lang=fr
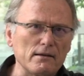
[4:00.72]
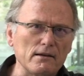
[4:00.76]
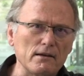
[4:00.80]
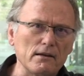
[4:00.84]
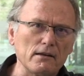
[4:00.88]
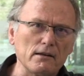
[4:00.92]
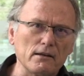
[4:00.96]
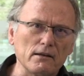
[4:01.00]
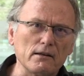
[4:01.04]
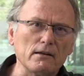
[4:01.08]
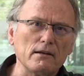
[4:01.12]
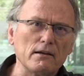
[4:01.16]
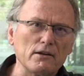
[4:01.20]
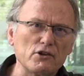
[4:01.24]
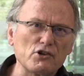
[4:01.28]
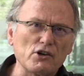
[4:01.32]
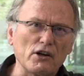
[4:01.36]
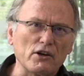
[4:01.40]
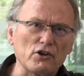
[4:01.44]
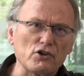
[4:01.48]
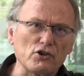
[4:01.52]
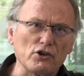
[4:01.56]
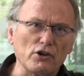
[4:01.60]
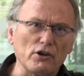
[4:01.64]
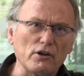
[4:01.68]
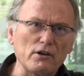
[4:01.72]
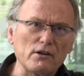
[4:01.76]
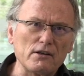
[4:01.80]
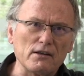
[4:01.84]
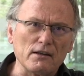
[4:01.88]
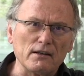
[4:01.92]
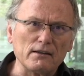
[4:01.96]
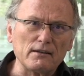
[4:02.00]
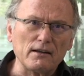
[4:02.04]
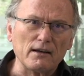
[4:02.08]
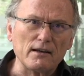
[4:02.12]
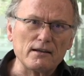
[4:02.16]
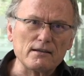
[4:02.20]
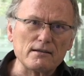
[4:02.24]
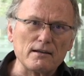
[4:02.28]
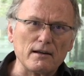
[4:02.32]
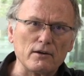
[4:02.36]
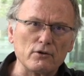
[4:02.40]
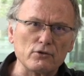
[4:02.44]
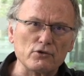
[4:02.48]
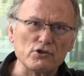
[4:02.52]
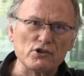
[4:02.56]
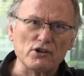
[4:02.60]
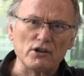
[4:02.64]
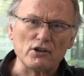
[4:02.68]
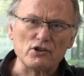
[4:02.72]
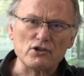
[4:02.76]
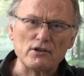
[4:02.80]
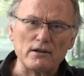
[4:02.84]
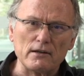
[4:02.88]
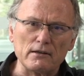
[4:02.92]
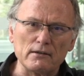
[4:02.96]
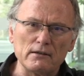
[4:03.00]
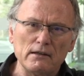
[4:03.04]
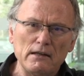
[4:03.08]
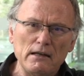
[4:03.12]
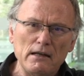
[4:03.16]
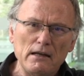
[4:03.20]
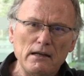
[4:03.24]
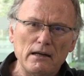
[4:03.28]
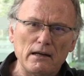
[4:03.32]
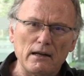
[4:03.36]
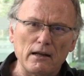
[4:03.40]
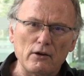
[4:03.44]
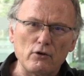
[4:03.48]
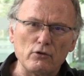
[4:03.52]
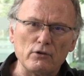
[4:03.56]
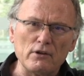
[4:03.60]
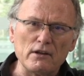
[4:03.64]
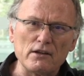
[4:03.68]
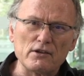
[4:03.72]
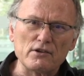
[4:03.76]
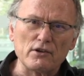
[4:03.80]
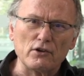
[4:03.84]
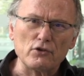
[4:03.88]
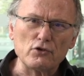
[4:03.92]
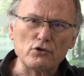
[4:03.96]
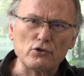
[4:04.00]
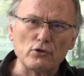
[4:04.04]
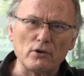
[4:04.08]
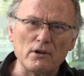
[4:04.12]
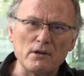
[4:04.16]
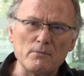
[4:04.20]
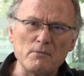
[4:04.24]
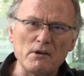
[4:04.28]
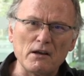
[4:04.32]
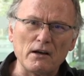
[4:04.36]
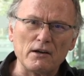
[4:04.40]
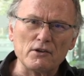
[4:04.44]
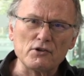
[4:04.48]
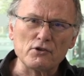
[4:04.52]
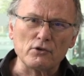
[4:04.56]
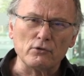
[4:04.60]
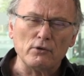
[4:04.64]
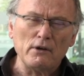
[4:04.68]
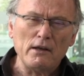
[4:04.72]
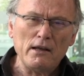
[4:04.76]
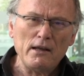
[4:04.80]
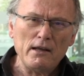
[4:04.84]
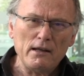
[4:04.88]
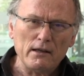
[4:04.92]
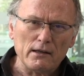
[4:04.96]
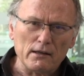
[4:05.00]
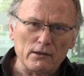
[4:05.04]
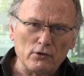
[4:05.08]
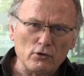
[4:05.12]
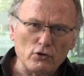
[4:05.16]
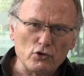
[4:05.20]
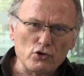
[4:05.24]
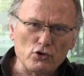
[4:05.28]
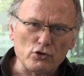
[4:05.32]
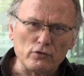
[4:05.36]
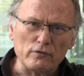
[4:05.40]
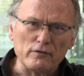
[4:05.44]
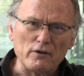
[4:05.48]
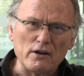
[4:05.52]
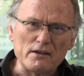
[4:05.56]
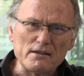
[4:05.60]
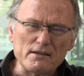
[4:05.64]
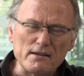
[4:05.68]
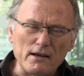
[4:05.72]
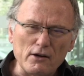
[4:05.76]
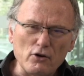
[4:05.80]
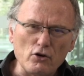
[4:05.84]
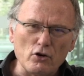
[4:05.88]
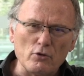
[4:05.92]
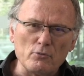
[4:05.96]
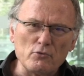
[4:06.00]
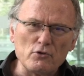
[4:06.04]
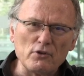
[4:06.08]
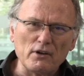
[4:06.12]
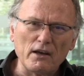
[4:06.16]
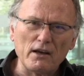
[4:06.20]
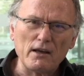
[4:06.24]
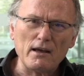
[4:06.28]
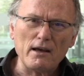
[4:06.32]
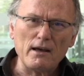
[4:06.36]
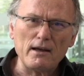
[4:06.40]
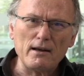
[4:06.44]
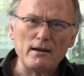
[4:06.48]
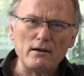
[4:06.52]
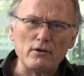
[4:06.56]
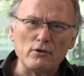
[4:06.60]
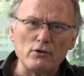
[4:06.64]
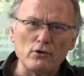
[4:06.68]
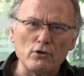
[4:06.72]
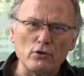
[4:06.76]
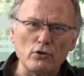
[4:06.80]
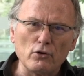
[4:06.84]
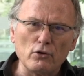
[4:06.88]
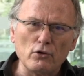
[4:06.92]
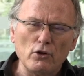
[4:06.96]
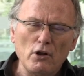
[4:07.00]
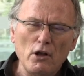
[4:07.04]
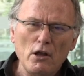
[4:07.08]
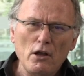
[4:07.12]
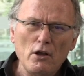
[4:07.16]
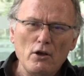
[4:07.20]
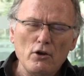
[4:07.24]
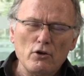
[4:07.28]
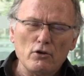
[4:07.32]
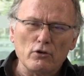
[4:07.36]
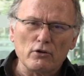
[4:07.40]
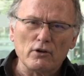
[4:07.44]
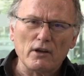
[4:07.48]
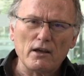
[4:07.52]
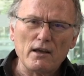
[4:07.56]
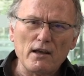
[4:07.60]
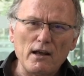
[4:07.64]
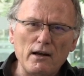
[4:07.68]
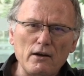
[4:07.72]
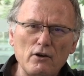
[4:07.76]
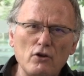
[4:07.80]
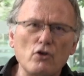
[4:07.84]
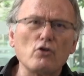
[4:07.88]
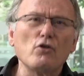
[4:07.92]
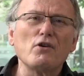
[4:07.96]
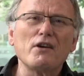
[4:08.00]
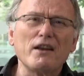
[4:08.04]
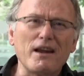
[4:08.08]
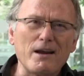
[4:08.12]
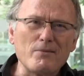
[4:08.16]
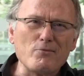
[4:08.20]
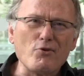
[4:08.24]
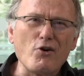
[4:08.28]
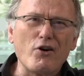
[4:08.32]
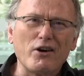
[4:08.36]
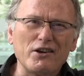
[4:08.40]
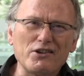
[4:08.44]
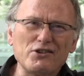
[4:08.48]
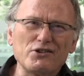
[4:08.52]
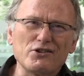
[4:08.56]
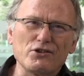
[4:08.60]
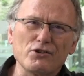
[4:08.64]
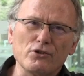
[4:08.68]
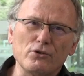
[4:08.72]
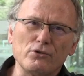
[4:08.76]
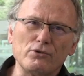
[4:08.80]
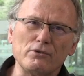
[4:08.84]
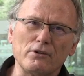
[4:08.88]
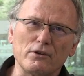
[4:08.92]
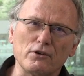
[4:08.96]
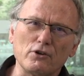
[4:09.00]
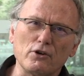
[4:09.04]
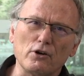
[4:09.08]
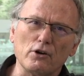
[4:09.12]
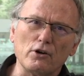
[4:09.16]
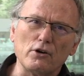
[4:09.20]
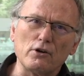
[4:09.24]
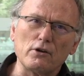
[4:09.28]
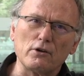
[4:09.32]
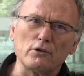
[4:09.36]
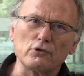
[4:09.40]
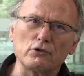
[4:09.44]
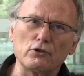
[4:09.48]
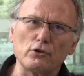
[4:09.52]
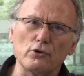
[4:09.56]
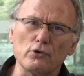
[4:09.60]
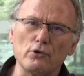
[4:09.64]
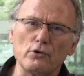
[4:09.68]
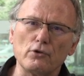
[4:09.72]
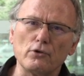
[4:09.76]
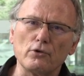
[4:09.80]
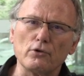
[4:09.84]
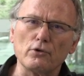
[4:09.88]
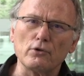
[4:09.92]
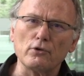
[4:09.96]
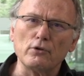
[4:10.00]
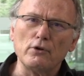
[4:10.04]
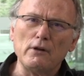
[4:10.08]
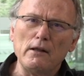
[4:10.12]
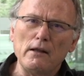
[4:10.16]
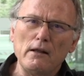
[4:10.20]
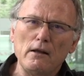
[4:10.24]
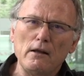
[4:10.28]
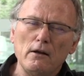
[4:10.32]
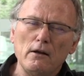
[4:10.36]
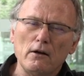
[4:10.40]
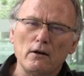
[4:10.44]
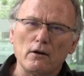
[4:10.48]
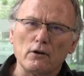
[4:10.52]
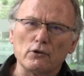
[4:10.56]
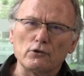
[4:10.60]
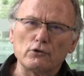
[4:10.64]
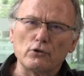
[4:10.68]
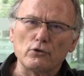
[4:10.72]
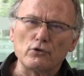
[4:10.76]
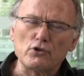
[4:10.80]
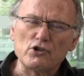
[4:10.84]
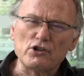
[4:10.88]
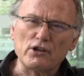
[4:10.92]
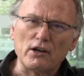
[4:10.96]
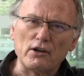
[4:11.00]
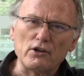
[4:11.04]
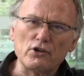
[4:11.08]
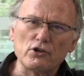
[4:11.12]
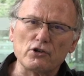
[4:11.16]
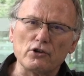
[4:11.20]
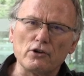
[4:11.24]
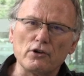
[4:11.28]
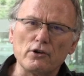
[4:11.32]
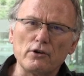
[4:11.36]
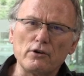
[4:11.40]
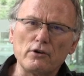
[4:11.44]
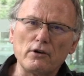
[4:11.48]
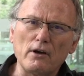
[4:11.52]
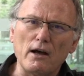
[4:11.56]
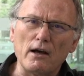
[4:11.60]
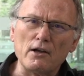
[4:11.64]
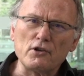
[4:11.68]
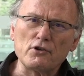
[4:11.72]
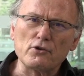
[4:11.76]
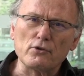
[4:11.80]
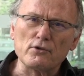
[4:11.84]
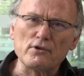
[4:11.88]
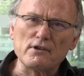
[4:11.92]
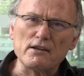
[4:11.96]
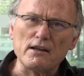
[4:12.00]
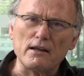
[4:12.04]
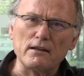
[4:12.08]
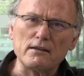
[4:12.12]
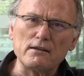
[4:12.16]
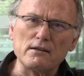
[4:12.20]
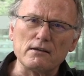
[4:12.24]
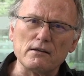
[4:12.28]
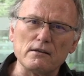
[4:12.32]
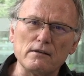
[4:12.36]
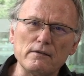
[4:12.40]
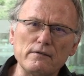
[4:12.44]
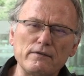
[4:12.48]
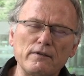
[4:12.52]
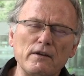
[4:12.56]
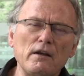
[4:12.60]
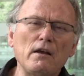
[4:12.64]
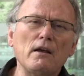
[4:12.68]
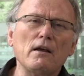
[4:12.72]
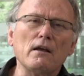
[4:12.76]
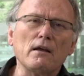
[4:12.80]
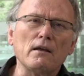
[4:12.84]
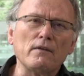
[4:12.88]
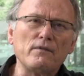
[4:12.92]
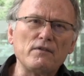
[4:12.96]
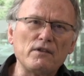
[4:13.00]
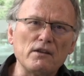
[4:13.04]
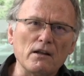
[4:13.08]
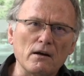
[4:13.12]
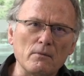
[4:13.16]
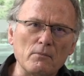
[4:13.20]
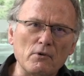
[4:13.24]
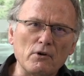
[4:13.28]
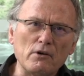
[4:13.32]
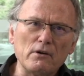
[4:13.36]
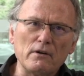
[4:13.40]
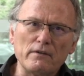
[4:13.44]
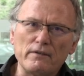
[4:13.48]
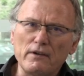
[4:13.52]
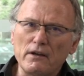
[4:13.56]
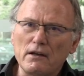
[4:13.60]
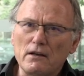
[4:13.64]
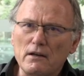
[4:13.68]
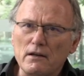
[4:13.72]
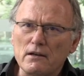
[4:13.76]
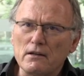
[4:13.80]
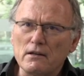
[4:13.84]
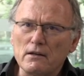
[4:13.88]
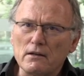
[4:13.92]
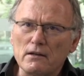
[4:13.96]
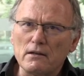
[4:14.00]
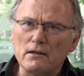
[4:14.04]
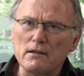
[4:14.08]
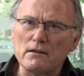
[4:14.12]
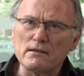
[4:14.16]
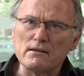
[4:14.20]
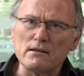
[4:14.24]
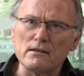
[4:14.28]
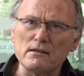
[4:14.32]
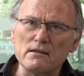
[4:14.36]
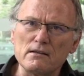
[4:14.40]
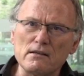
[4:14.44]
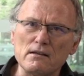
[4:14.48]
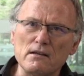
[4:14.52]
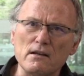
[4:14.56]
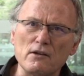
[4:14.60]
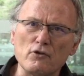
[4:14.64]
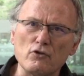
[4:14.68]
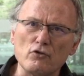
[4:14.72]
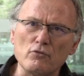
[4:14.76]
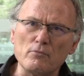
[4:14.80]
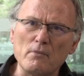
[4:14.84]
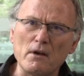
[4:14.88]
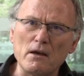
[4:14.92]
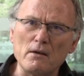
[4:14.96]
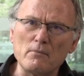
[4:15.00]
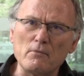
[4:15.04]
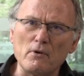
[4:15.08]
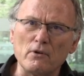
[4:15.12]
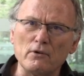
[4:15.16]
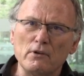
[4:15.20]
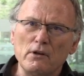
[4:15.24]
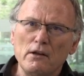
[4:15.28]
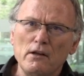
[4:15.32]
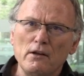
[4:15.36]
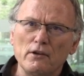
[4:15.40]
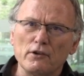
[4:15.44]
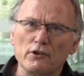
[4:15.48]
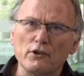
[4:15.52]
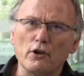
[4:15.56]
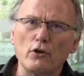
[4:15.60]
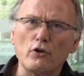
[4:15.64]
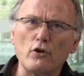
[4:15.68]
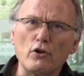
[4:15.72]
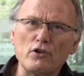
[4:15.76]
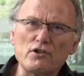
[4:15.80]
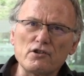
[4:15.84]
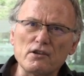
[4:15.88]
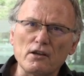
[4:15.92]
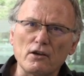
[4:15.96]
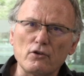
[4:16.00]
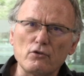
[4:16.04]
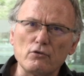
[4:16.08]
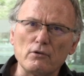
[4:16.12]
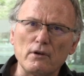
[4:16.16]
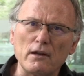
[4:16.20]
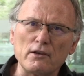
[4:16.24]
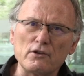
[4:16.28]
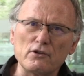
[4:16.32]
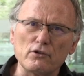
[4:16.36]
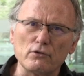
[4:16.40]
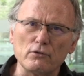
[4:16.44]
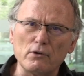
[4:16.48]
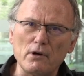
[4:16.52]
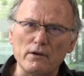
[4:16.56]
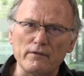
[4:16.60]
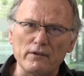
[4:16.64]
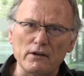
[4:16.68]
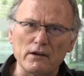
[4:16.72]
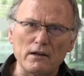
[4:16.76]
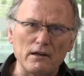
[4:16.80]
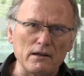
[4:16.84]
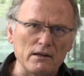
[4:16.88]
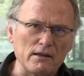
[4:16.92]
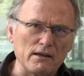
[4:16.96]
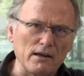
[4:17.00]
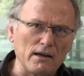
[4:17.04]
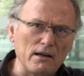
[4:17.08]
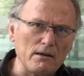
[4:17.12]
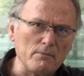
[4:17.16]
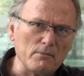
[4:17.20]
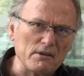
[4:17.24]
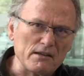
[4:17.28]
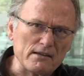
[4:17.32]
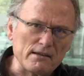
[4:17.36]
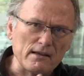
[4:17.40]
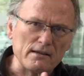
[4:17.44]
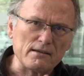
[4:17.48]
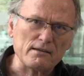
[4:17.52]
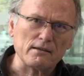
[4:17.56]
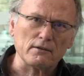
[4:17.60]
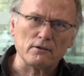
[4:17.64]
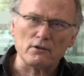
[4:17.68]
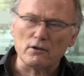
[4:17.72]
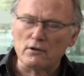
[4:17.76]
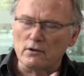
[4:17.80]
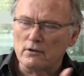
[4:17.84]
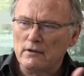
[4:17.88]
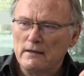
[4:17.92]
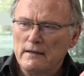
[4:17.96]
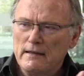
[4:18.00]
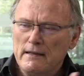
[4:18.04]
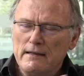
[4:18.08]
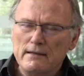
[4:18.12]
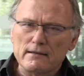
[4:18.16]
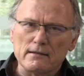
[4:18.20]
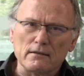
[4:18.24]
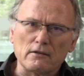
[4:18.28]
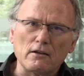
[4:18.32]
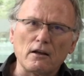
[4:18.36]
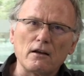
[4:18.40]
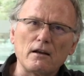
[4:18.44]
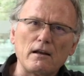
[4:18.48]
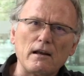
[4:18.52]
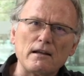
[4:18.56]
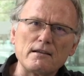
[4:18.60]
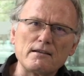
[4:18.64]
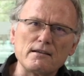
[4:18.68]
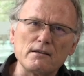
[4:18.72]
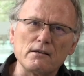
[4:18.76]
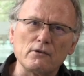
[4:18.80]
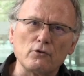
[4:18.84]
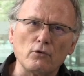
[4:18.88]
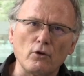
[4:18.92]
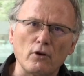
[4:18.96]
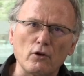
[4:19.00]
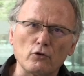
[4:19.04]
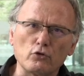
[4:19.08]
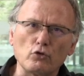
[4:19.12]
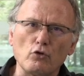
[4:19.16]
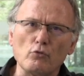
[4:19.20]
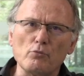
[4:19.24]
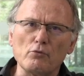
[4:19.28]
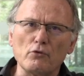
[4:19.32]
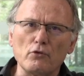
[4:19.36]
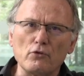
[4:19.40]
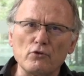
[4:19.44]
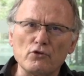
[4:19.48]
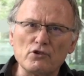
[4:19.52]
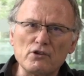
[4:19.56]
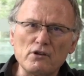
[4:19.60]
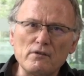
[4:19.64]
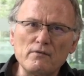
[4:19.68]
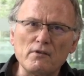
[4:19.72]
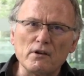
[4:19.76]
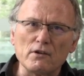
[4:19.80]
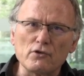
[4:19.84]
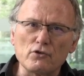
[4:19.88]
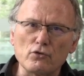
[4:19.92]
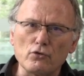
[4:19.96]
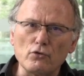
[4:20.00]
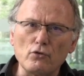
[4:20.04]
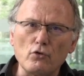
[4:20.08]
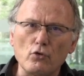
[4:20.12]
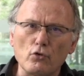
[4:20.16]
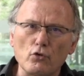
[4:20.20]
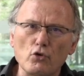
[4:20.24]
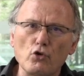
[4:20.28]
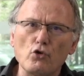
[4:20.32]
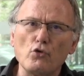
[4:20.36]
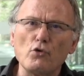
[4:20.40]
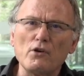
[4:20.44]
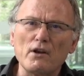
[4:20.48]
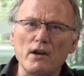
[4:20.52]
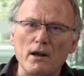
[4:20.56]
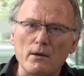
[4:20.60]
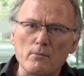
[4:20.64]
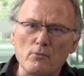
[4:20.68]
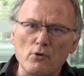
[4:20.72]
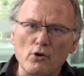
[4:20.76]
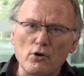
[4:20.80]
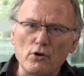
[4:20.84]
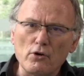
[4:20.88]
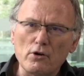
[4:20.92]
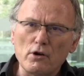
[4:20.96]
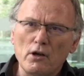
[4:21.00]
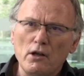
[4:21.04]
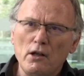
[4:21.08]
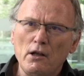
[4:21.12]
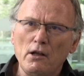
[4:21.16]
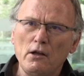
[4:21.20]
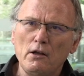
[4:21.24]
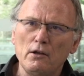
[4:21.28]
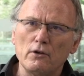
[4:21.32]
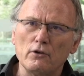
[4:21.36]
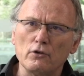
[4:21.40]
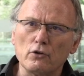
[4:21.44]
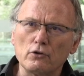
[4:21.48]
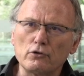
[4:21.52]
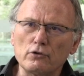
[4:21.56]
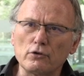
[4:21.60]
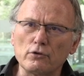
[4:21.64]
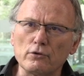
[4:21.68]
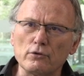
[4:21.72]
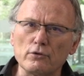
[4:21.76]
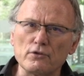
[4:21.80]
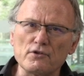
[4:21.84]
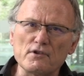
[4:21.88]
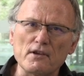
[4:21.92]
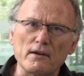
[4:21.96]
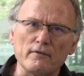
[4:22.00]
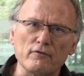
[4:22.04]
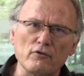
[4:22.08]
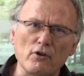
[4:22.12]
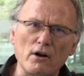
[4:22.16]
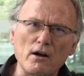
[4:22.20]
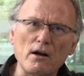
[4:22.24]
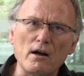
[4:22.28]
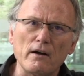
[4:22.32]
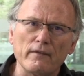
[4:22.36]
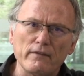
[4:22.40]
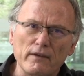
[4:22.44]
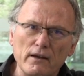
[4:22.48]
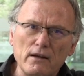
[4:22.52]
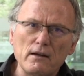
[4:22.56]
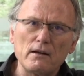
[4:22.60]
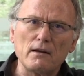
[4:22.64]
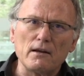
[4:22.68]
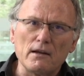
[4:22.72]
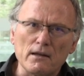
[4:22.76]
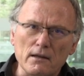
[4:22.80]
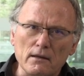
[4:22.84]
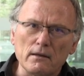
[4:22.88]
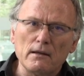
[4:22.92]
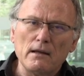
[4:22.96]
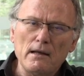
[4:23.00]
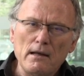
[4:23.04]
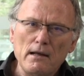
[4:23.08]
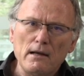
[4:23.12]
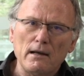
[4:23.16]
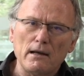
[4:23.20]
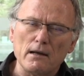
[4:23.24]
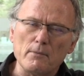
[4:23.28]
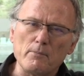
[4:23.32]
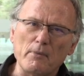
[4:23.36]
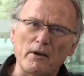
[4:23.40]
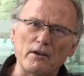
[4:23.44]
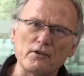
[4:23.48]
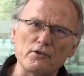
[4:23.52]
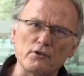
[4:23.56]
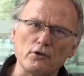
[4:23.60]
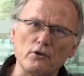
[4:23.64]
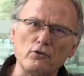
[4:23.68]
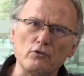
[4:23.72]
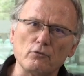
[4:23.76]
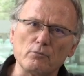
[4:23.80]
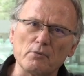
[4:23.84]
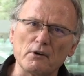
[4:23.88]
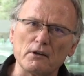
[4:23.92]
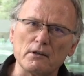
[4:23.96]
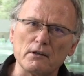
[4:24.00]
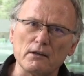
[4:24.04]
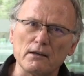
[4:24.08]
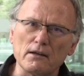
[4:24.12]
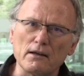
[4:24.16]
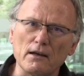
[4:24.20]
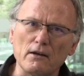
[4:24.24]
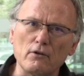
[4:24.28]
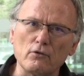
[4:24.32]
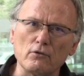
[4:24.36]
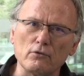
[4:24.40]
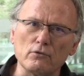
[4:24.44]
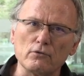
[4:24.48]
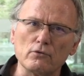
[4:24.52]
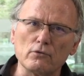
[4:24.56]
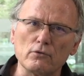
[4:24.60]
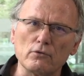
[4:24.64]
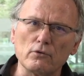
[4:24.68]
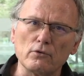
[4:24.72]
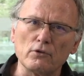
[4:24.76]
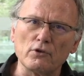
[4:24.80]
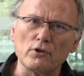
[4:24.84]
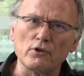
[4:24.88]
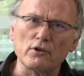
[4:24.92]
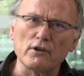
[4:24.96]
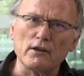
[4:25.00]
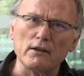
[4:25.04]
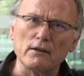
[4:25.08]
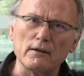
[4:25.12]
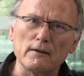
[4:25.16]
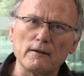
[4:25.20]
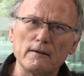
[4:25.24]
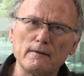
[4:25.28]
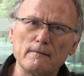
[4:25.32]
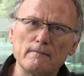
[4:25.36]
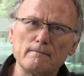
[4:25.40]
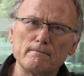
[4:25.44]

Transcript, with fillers: les, chercheurs, qui intéressent la recherche, la, connaissance sur les migrations. Et donc je vois ça comme une réelle, euh, une réelle coélaboration encore entre, euh, entre chercheurs, associatifs, évidemment avec les, exilés eux-mêmes dans leur circulation, avec lesquels, mais ça c'est un, classique de l'anthropologie bien sûr, on coélabore notre savoir avec les, personnes auprès desquelles on enquête